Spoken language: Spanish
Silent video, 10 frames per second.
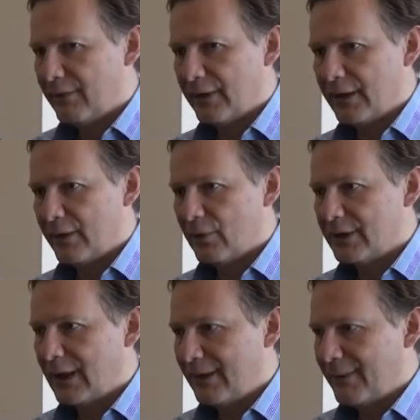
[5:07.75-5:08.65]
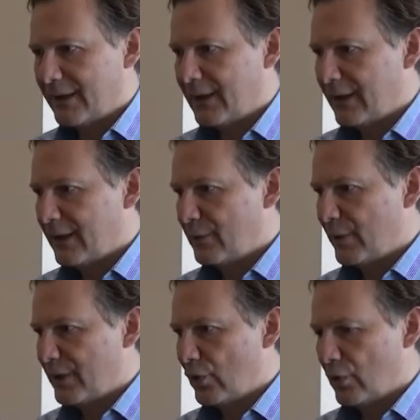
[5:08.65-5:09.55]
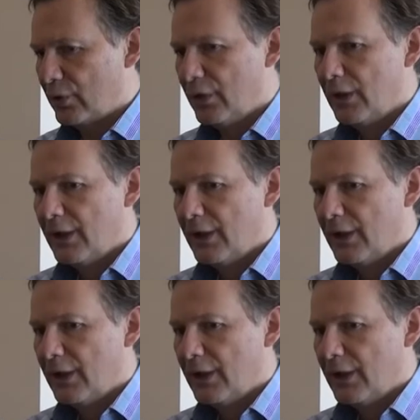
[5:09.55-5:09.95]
defender nuestra libertad de expresión